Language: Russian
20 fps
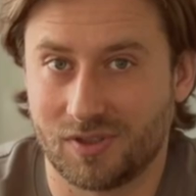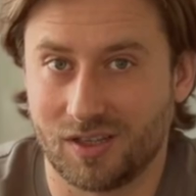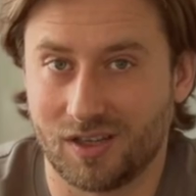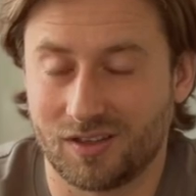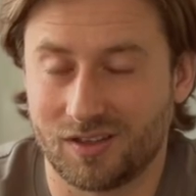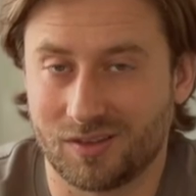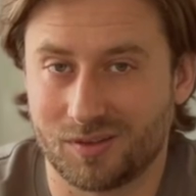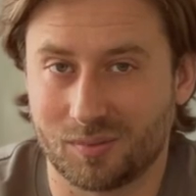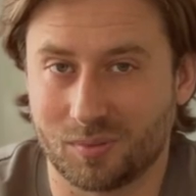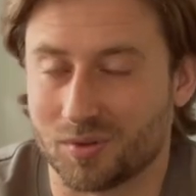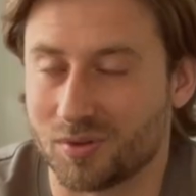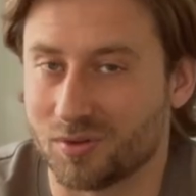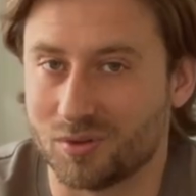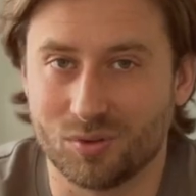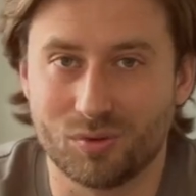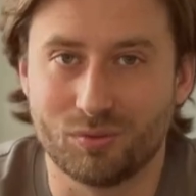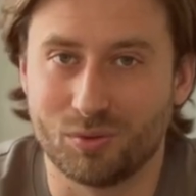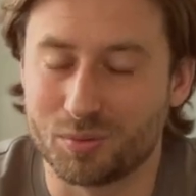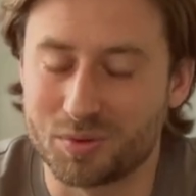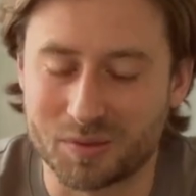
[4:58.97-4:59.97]
Так это,
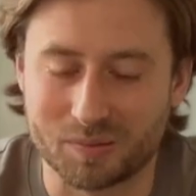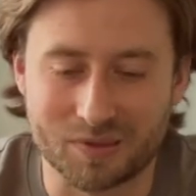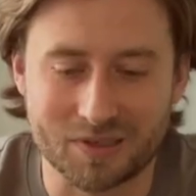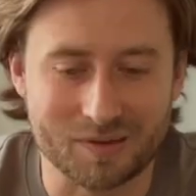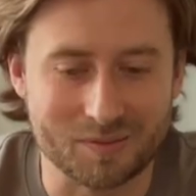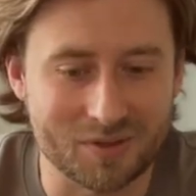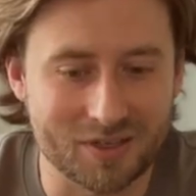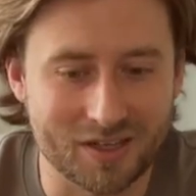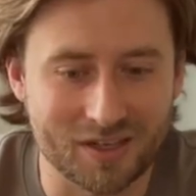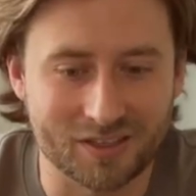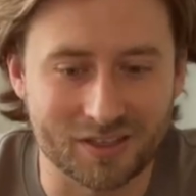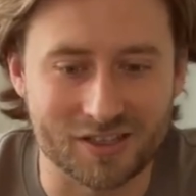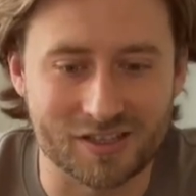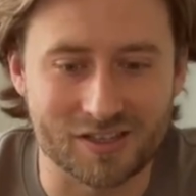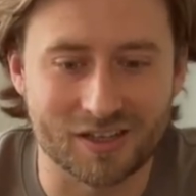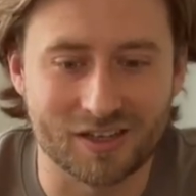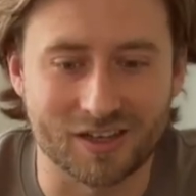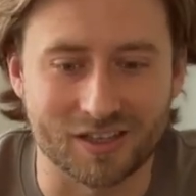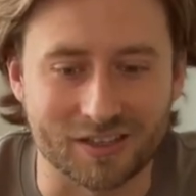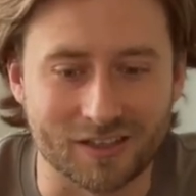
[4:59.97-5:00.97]
ну, в общем, для меня это
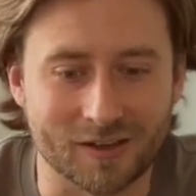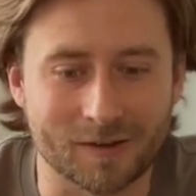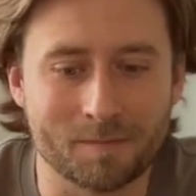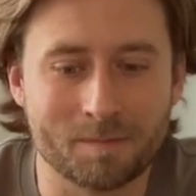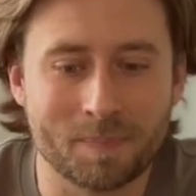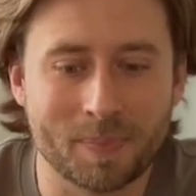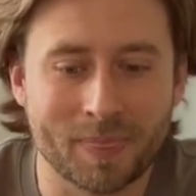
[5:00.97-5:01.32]
загадка.